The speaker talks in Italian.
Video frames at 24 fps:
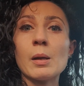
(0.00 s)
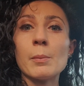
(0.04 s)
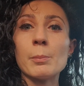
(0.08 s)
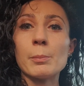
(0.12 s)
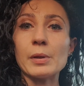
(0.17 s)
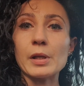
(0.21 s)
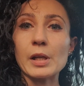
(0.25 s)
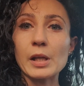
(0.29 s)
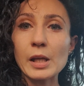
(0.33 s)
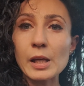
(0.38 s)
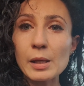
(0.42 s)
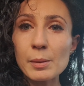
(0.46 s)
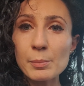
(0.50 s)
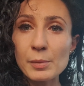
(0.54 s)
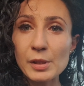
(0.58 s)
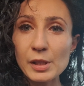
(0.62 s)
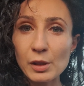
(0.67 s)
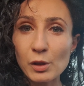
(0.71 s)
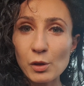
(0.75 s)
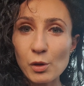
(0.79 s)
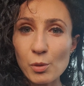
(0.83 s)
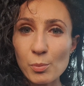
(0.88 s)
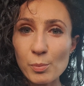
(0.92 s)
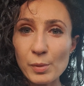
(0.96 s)
Perché
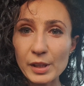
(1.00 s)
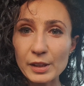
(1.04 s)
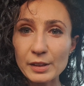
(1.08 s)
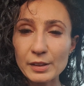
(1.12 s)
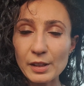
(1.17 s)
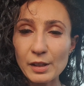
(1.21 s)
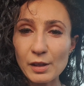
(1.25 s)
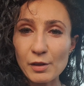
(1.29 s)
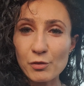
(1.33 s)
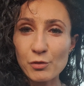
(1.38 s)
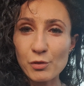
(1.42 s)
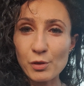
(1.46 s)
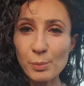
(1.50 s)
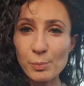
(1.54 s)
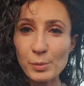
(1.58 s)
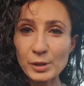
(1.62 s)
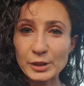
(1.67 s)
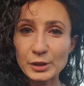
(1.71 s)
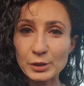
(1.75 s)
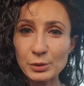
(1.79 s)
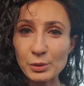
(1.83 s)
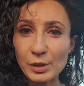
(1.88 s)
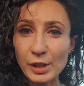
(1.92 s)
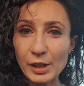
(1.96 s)
Mirko mette la
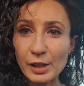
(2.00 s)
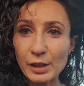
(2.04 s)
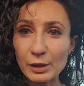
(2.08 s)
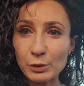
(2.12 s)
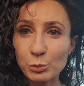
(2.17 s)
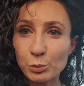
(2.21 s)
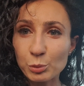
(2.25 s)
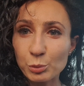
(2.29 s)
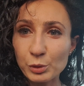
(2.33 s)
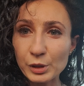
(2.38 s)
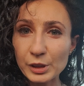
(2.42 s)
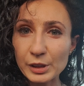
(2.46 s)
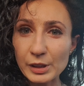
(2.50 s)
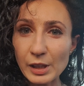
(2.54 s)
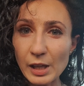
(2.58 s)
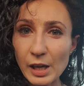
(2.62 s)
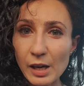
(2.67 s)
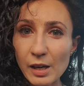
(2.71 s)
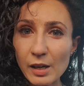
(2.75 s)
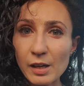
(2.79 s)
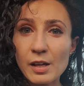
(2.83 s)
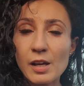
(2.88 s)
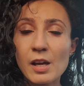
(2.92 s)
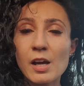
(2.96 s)
formazione
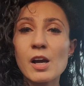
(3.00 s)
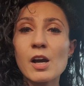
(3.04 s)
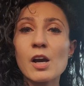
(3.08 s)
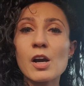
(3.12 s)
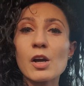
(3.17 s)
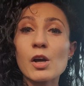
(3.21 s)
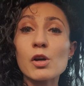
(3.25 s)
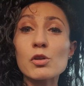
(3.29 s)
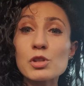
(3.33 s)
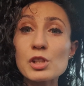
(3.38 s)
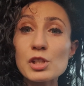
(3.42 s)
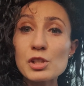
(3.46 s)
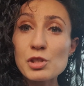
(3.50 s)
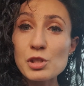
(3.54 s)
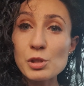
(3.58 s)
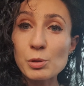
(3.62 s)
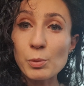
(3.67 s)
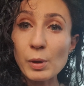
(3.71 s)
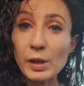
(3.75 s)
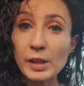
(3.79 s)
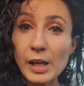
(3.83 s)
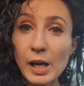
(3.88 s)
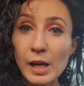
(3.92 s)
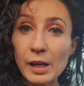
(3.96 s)
gratuita? Cosa ci
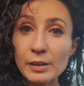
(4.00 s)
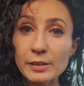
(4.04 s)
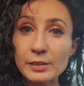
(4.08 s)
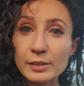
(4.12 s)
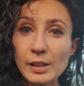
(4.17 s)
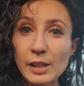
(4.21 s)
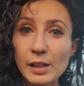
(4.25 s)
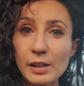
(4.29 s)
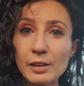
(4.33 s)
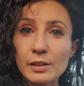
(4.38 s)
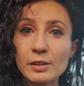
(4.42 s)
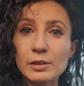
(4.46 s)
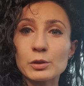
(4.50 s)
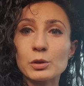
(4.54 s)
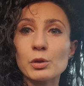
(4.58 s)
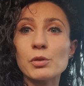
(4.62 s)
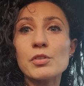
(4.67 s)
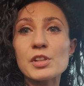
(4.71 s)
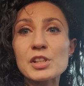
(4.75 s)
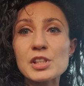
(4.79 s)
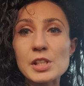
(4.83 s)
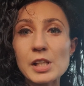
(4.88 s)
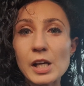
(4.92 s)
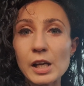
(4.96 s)
guadagna?
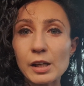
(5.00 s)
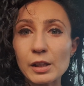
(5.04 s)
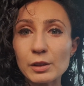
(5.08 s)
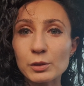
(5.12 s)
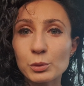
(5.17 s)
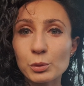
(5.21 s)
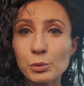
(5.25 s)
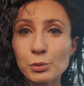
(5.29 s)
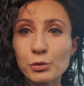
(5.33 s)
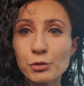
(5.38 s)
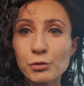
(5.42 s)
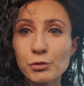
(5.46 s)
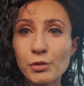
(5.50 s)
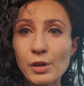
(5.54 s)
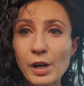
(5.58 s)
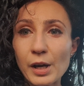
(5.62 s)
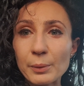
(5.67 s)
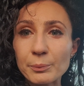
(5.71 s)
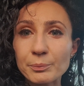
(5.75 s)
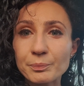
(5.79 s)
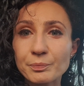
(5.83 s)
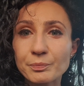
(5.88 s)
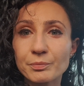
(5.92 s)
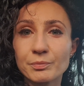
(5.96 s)
Dove sta la truffa?
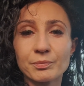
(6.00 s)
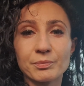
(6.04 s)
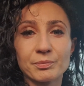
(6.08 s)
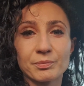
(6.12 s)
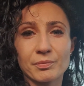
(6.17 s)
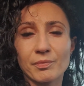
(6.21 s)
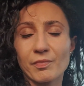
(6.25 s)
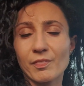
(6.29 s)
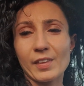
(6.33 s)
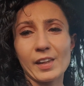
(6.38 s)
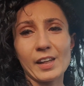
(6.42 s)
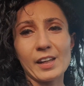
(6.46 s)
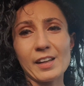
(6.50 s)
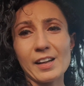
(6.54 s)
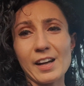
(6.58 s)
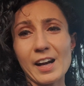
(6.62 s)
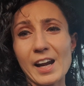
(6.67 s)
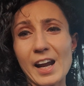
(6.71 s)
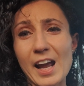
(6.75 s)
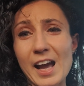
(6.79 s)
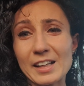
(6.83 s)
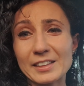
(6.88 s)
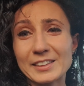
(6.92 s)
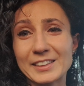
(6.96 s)

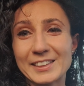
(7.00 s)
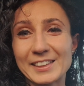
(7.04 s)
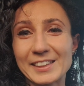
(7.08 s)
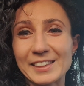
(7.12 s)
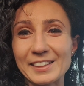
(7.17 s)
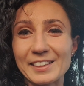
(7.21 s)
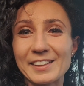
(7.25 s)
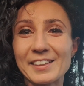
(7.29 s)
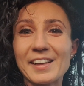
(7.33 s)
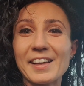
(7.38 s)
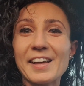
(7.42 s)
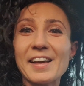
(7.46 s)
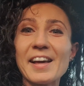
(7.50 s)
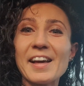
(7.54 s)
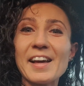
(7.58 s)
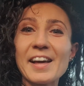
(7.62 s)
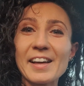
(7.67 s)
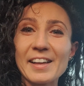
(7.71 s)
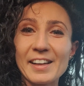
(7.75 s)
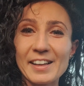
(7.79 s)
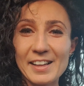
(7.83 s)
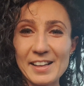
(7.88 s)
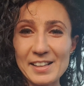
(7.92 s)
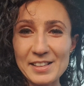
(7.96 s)
Ragazzi,
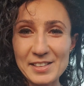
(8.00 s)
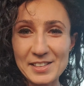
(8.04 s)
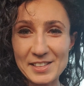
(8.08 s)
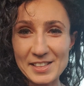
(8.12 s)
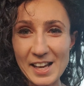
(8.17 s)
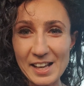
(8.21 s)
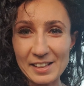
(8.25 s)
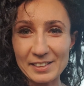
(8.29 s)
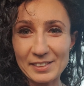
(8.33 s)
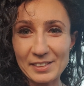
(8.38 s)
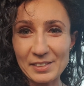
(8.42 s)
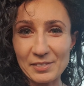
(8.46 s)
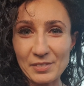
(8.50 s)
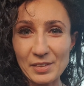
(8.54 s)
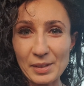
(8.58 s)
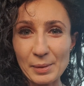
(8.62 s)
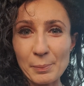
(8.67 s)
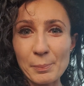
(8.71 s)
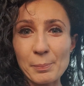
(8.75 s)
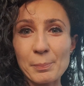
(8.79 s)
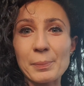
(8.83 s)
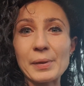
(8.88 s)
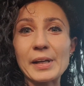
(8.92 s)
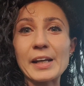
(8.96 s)
rilassatevi,
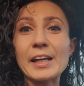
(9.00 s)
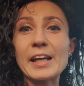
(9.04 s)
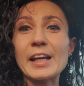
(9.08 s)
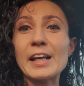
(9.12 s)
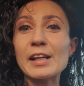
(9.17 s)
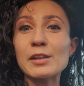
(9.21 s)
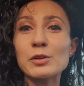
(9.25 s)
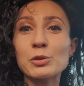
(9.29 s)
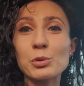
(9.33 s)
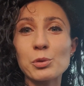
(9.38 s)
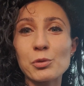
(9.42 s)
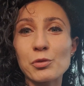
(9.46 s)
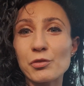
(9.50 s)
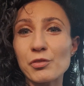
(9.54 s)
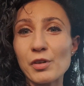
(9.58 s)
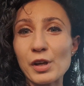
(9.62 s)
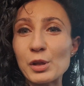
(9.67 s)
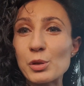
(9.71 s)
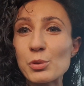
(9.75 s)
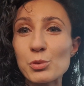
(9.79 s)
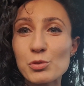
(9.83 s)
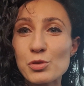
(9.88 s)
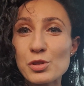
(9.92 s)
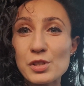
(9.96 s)
perché la truffa
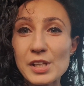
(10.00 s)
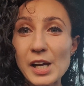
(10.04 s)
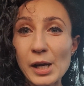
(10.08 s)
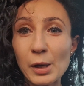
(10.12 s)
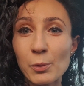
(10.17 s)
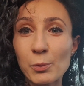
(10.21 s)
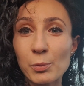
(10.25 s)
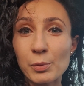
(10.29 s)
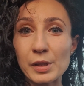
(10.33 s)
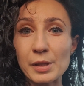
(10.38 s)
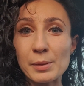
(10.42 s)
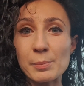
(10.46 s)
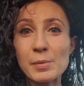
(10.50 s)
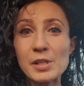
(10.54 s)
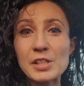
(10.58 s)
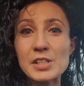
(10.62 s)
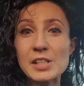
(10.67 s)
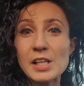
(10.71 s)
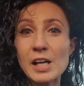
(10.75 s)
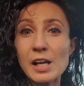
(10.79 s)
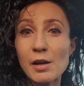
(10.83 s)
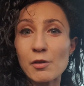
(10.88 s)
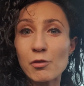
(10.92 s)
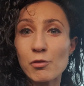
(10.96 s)
non sta qui, ma
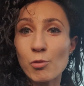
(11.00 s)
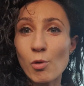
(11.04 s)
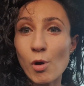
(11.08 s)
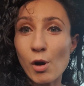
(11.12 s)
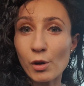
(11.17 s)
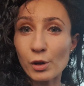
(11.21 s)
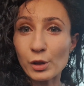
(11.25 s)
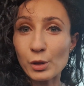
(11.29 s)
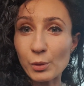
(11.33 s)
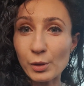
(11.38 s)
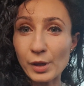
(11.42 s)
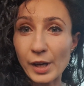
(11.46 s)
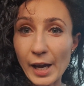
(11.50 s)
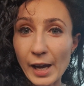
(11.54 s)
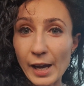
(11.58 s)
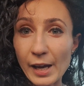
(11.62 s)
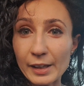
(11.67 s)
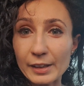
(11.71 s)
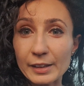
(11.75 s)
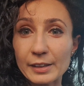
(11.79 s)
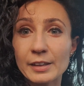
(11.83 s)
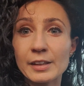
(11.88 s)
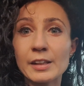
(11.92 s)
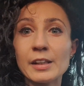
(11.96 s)
sta là fuori,
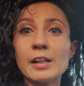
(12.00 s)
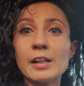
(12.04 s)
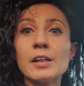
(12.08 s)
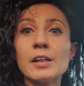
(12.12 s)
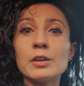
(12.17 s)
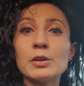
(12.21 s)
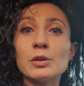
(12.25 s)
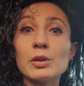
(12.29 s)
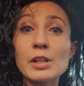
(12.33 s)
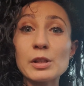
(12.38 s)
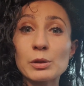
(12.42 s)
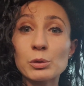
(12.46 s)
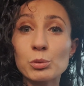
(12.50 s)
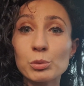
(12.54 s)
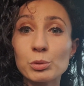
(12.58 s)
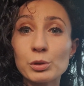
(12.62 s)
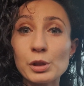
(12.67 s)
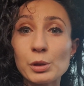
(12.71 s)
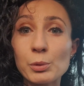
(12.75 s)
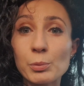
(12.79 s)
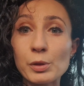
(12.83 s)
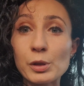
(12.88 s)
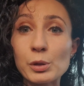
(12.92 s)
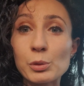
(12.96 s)
ok? Da
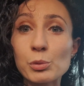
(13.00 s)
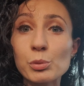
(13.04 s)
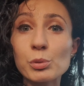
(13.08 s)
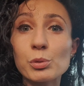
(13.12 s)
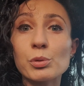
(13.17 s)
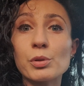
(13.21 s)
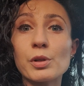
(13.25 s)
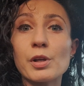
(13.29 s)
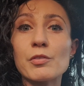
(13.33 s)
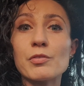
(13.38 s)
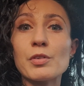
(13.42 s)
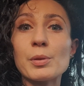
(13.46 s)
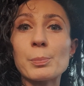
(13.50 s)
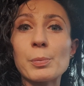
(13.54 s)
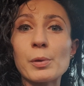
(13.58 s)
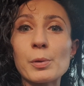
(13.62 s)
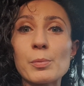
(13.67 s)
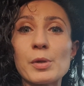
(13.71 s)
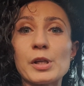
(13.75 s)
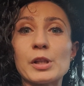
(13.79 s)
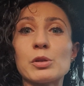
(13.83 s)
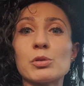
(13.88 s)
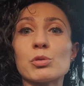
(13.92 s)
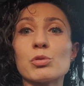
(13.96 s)
tutti quei guru che vi
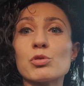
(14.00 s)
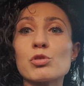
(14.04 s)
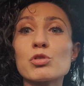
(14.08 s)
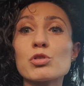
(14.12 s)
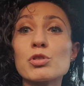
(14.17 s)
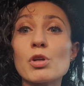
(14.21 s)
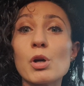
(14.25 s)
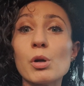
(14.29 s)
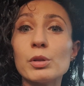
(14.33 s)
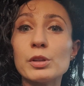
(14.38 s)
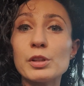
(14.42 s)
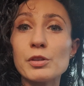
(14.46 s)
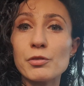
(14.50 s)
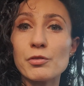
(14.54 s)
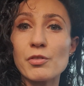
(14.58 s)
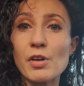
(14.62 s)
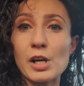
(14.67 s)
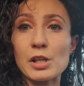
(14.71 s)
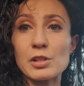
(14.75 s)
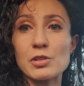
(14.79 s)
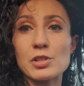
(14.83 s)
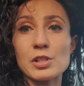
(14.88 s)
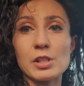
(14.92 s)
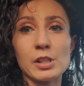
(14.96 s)
promettono soldi
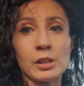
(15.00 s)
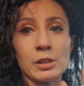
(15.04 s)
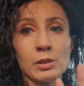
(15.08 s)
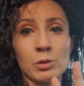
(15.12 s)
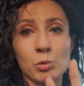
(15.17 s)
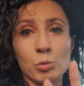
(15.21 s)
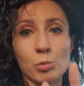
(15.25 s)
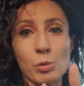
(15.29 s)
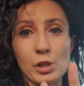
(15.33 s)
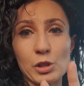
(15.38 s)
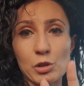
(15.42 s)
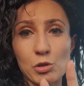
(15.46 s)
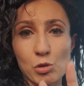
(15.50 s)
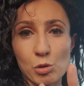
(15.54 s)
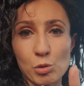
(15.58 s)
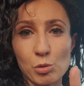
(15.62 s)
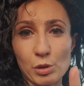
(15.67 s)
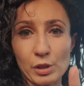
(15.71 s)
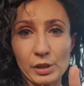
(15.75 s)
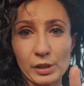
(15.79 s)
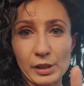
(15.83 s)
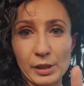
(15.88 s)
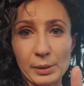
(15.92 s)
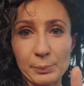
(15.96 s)
facili in due
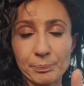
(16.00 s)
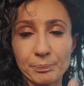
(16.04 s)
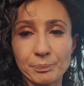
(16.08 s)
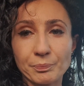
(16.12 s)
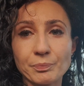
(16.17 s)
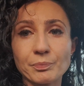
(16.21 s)
giorni.